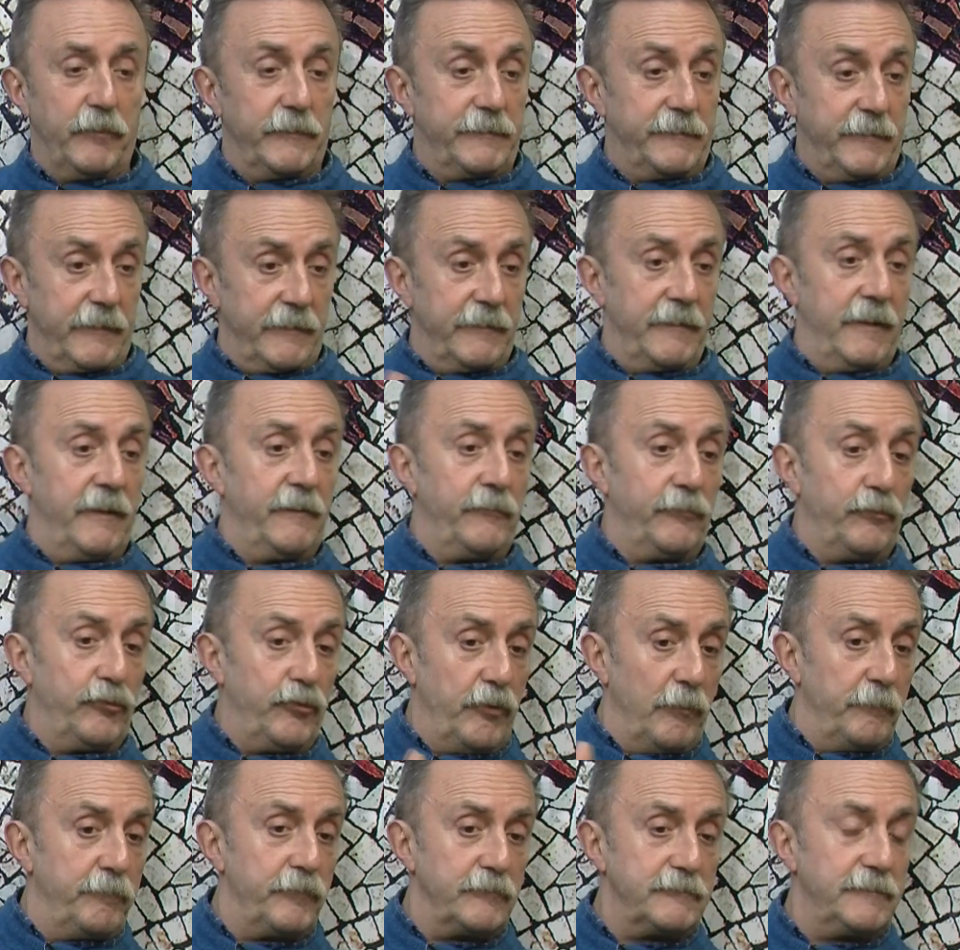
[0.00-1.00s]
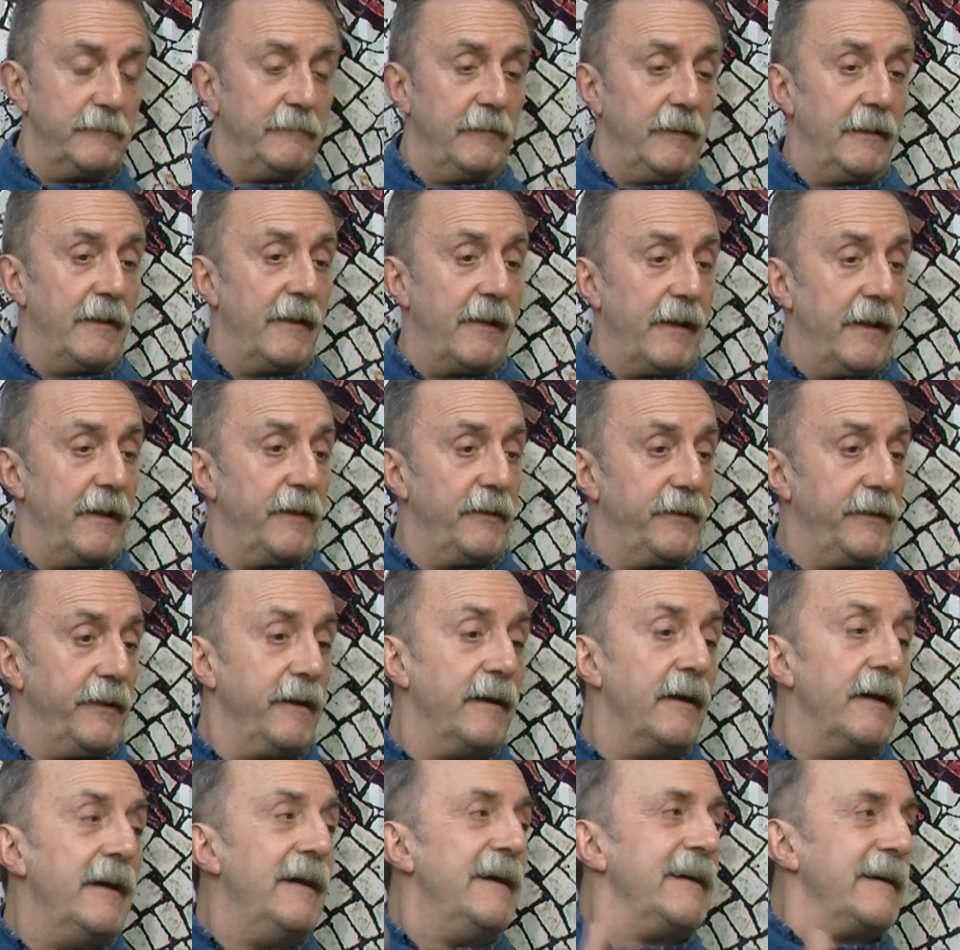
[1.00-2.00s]
pues tienes dos posibilidades, es
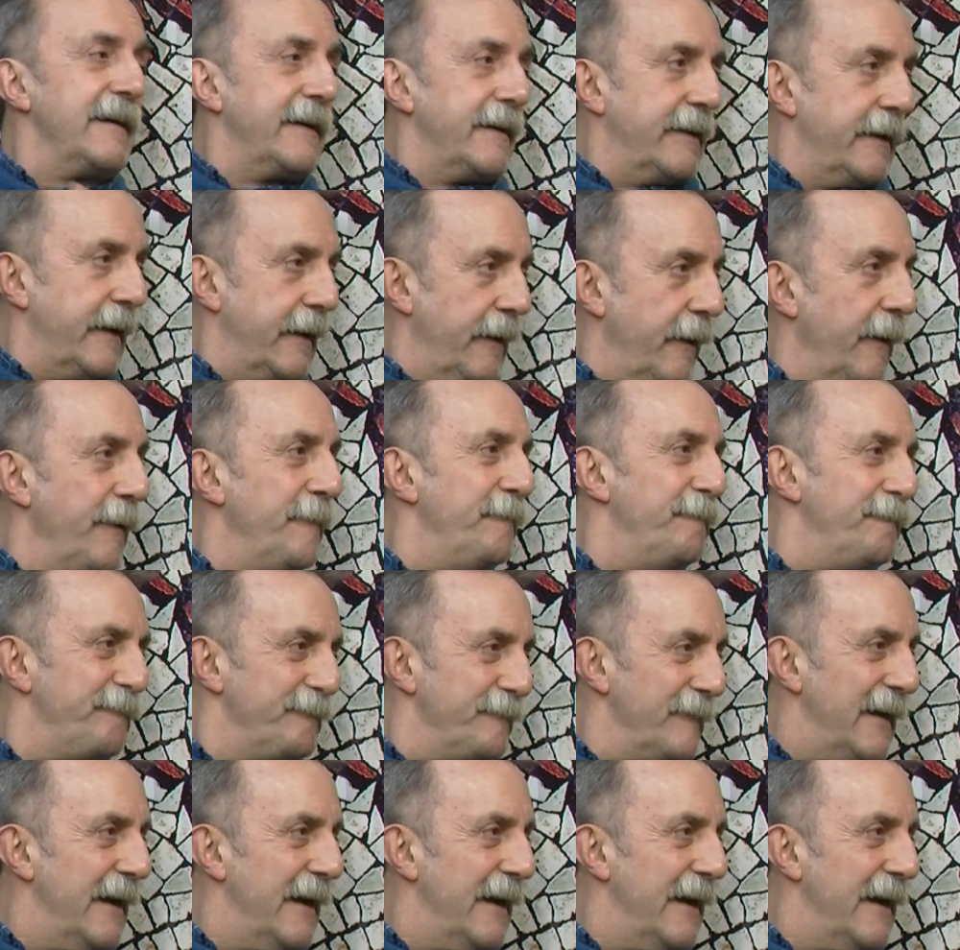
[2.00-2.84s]
decir,